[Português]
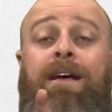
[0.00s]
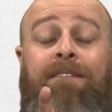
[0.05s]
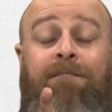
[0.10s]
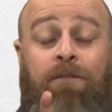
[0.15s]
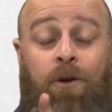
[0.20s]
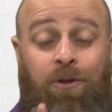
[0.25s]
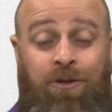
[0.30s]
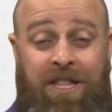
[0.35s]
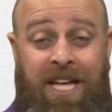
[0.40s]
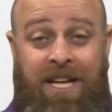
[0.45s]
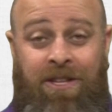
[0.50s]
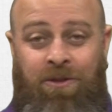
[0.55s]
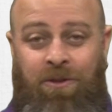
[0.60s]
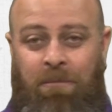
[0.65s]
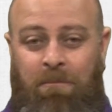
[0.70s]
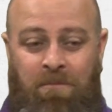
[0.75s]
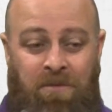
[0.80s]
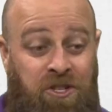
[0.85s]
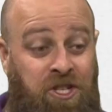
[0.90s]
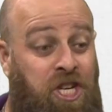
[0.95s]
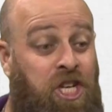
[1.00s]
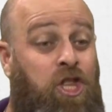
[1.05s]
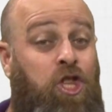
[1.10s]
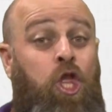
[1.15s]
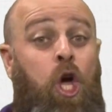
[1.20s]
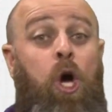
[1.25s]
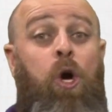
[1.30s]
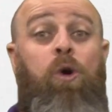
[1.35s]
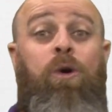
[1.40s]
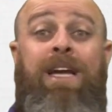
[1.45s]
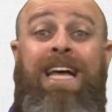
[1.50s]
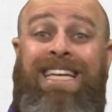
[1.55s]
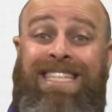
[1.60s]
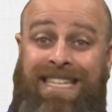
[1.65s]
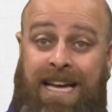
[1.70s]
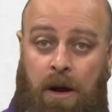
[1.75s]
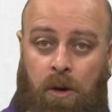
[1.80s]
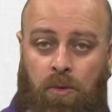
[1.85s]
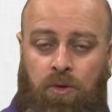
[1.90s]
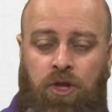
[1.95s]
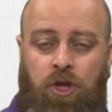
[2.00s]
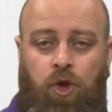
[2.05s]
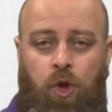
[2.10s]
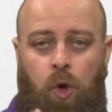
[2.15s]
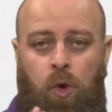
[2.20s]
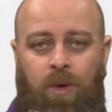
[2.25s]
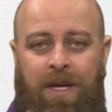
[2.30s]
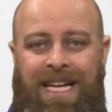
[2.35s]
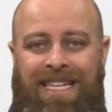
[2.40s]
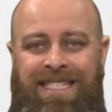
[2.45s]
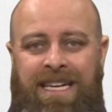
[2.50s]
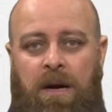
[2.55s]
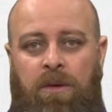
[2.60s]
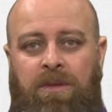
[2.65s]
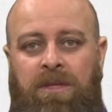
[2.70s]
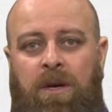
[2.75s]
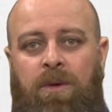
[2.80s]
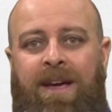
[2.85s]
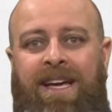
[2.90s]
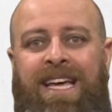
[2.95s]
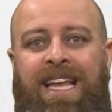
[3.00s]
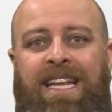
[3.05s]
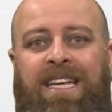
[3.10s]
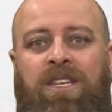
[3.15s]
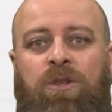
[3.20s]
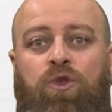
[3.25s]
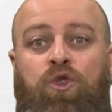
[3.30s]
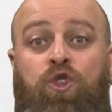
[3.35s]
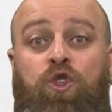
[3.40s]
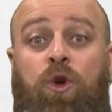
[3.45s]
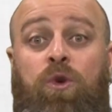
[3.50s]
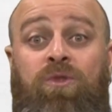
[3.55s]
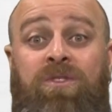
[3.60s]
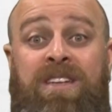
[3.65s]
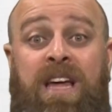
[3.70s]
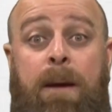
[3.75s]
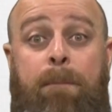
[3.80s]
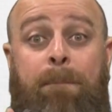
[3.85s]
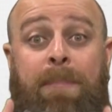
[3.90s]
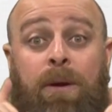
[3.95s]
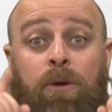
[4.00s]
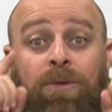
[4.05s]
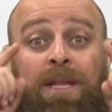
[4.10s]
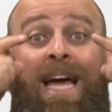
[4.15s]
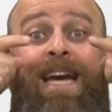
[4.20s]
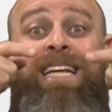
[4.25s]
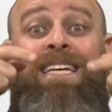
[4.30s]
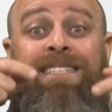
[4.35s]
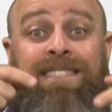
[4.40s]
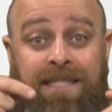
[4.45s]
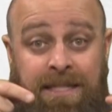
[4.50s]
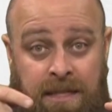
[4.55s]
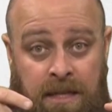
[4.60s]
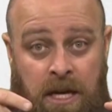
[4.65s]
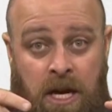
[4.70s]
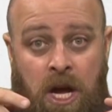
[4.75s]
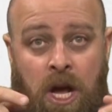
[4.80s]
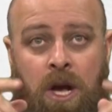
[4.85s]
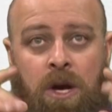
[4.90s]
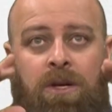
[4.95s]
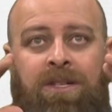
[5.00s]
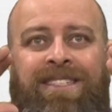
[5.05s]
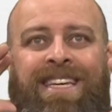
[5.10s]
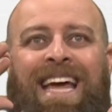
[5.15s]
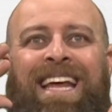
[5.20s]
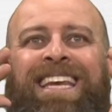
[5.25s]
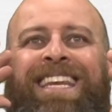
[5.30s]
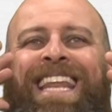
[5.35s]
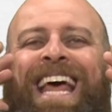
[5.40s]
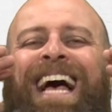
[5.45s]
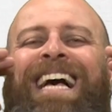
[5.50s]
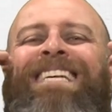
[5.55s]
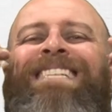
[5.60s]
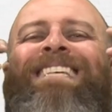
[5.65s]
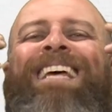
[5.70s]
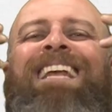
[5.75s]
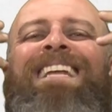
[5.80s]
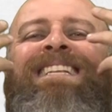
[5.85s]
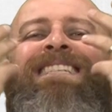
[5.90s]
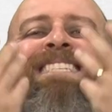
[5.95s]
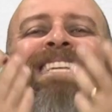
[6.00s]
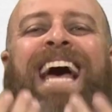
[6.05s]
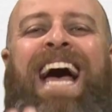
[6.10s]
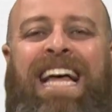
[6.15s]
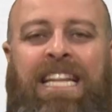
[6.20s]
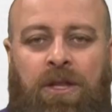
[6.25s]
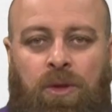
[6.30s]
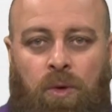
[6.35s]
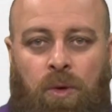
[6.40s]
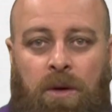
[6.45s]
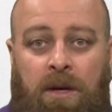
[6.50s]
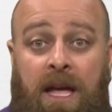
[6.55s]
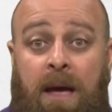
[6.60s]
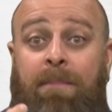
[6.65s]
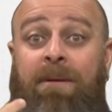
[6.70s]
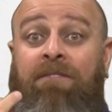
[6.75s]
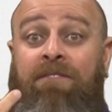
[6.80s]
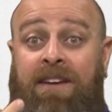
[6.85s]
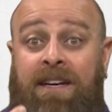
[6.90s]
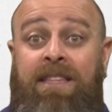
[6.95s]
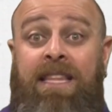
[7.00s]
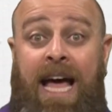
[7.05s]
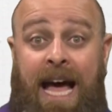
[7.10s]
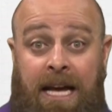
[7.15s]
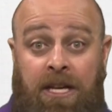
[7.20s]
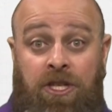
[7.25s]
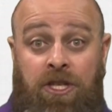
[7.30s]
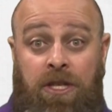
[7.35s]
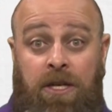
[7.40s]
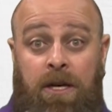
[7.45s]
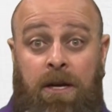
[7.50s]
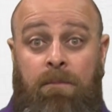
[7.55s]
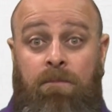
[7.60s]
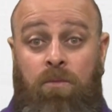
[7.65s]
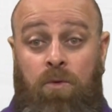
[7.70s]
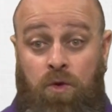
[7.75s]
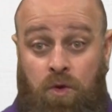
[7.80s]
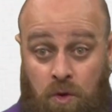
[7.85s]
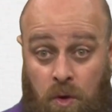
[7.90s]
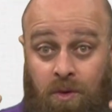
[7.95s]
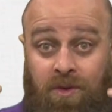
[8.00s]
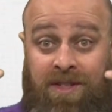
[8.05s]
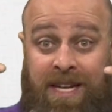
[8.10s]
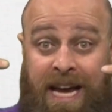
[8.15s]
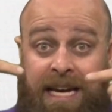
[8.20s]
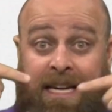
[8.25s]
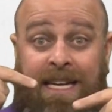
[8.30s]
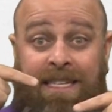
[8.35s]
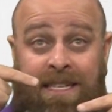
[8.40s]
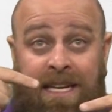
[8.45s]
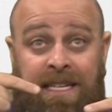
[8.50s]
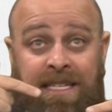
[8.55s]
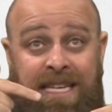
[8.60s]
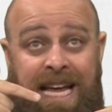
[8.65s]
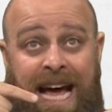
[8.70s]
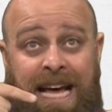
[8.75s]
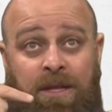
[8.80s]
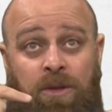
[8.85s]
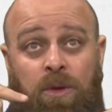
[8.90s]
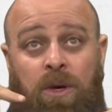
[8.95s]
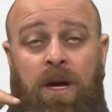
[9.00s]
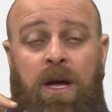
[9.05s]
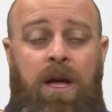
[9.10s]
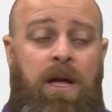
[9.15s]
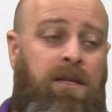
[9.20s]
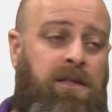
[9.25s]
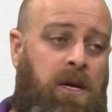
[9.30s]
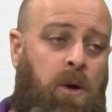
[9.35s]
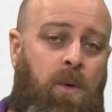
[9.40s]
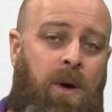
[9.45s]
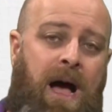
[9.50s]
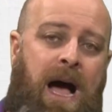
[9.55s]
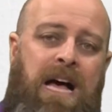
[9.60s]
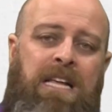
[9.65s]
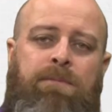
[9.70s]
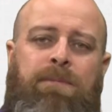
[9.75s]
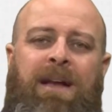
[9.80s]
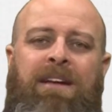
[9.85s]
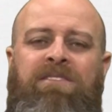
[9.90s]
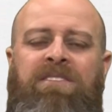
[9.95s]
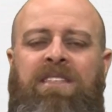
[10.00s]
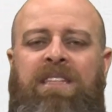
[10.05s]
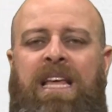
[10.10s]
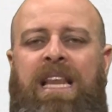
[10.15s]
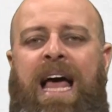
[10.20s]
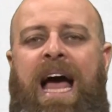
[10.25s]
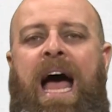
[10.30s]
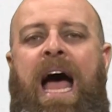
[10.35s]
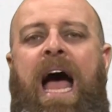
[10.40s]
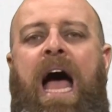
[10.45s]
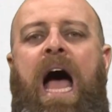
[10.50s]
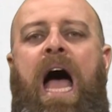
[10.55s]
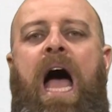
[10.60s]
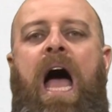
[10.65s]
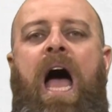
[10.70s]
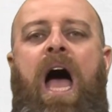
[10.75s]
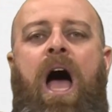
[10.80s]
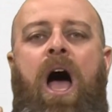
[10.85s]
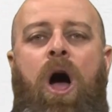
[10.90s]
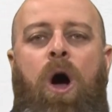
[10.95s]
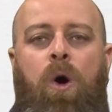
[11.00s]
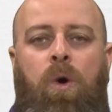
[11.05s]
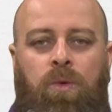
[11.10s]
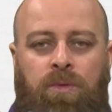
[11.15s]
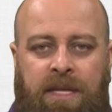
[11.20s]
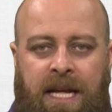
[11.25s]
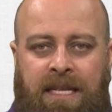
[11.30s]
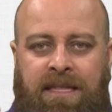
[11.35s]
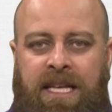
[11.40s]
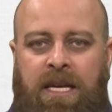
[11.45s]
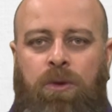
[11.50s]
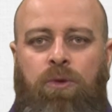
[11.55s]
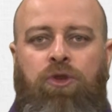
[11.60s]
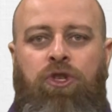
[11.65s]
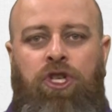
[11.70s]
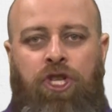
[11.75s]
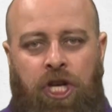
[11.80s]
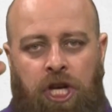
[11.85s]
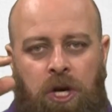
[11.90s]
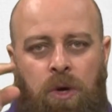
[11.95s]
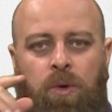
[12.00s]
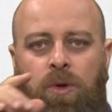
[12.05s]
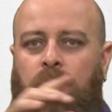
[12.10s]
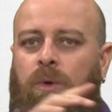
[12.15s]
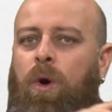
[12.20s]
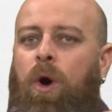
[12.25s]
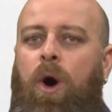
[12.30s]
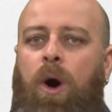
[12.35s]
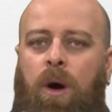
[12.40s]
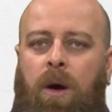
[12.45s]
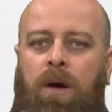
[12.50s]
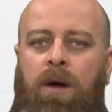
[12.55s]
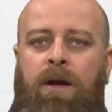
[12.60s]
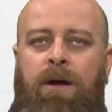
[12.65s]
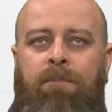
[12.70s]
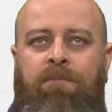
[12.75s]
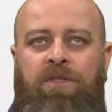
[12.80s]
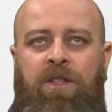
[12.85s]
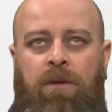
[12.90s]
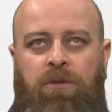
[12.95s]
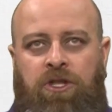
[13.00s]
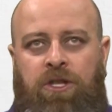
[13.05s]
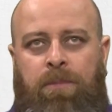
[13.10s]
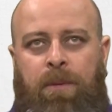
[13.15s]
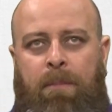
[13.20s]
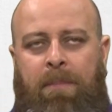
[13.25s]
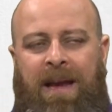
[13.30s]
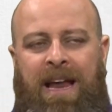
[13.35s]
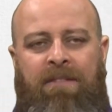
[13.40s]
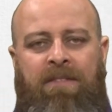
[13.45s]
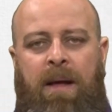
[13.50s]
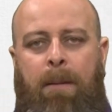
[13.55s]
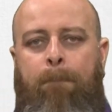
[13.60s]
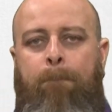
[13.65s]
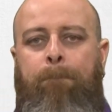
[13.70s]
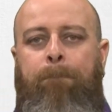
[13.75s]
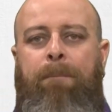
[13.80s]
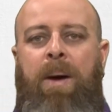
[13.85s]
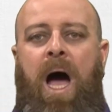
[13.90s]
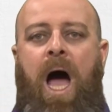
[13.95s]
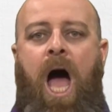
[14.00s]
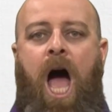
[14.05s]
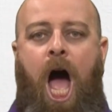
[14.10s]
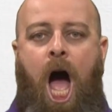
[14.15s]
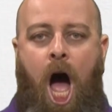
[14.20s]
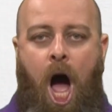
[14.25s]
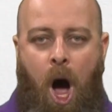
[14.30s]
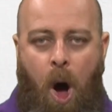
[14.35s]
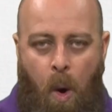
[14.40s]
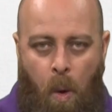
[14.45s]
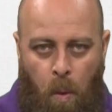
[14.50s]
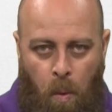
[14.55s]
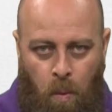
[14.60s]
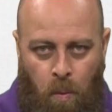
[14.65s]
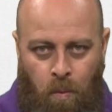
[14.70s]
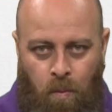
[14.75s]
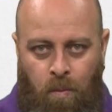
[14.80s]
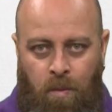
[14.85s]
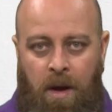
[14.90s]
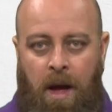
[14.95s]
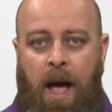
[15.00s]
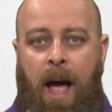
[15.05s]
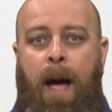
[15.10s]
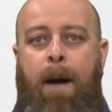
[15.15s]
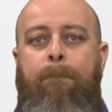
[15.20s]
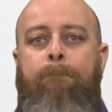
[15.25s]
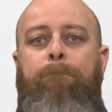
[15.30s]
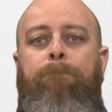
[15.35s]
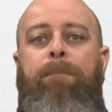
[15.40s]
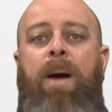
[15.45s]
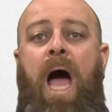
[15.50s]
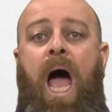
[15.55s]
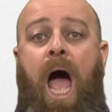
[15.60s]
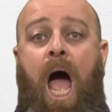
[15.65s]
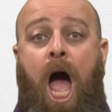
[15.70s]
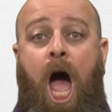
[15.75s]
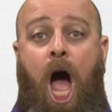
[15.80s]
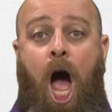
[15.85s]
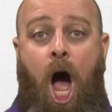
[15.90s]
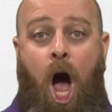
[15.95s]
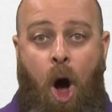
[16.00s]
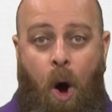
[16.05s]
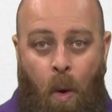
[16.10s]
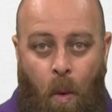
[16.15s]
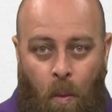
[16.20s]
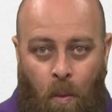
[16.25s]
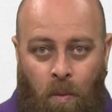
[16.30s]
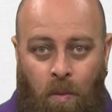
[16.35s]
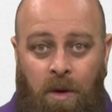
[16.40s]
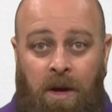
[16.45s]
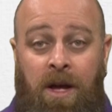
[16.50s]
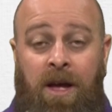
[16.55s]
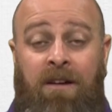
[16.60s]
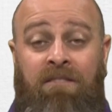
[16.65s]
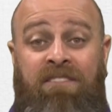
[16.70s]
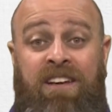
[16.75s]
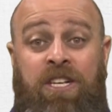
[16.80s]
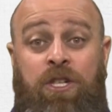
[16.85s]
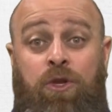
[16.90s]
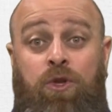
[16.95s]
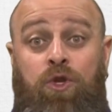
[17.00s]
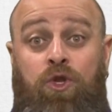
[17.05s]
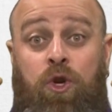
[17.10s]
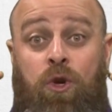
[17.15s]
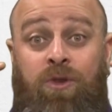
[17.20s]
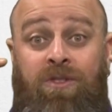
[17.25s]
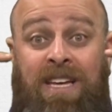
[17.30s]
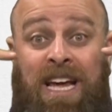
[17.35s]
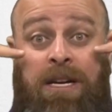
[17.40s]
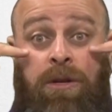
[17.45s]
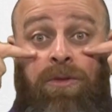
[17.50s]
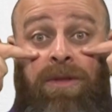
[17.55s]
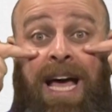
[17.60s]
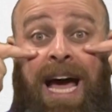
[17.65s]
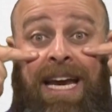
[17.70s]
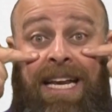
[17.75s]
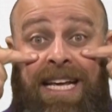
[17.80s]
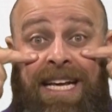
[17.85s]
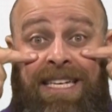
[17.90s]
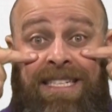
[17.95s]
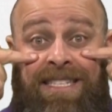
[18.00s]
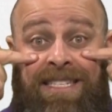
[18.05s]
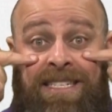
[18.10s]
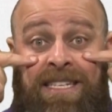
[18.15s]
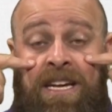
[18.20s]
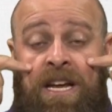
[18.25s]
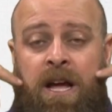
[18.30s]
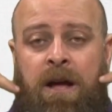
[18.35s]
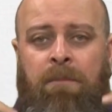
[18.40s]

Voltando, ditongo nasal. O ditongo nasal, então, é aquele que o som sai pelo nariz. Sai nasalizado. É uma verdade. O som sai nasalizado. Então, as palavras que tem lá, ão, né? Tem o tio e o o. Então, tipo a palavra pão, pão. Veja que o som sai no nariz.